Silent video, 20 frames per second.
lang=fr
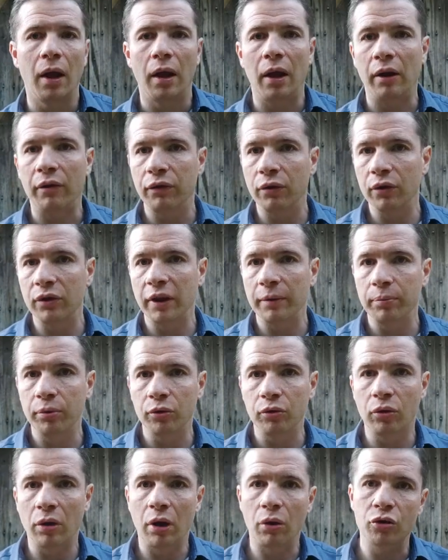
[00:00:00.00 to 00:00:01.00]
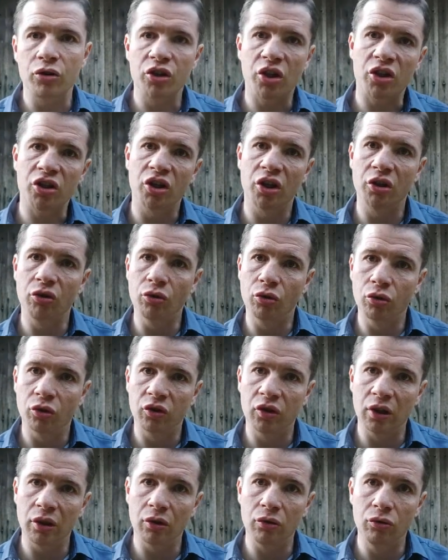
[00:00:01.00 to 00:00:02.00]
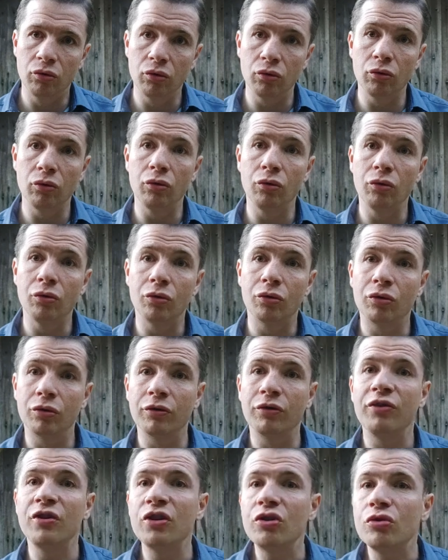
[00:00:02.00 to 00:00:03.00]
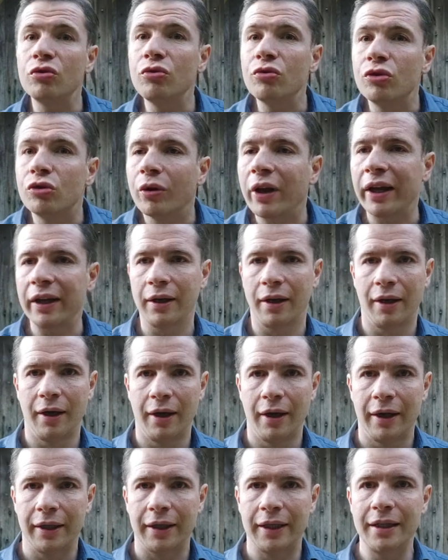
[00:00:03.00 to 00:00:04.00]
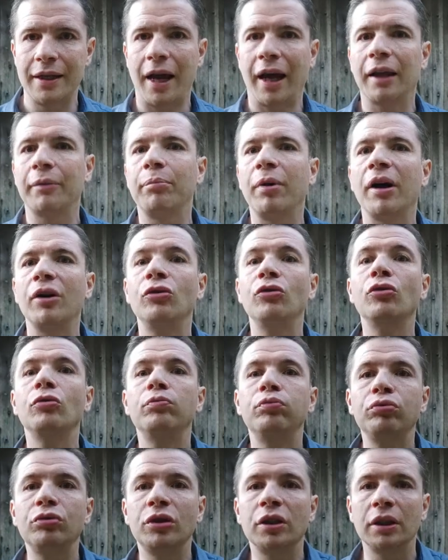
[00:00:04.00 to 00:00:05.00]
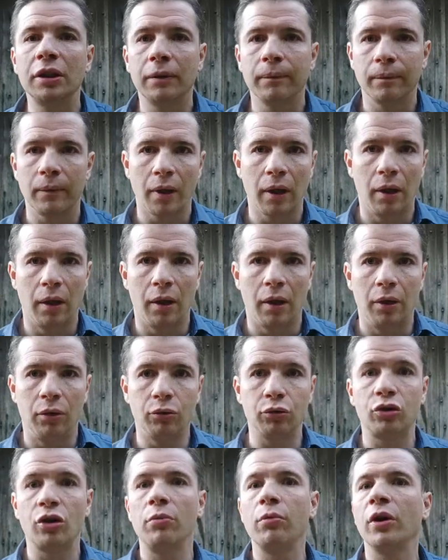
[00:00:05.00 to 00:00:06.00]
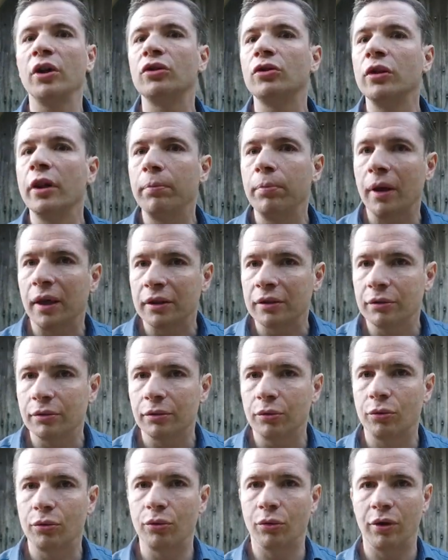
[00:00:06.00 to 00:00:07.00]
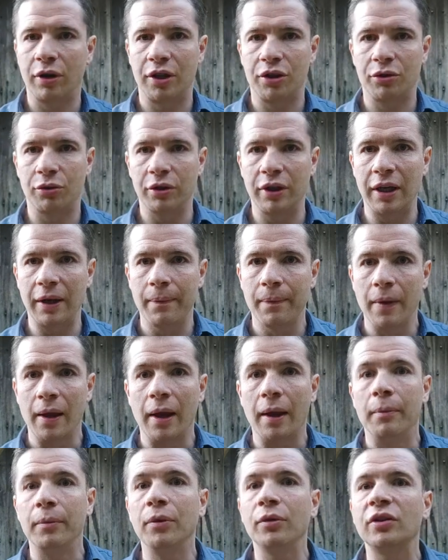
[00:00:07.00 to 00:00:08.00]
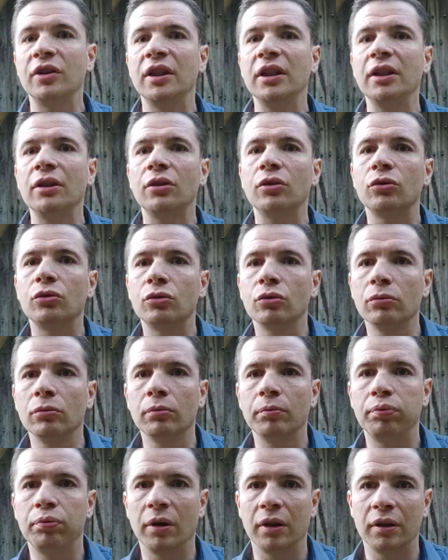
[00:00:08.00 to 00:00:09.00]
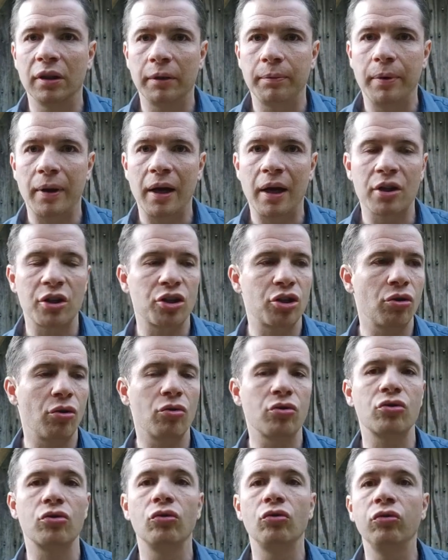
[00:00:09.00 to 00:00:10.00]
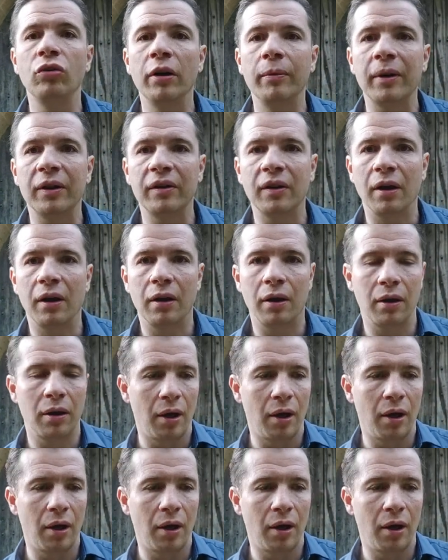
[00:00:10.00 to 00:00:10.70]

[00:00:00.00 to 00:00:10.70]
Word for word: La faute est plutôt à rechercher du côté de ce fichu soleil qui n'arrête pas de bouger. Non seulement il se déplace au cours de la journée, mais aussi son point de départ change tous les matins.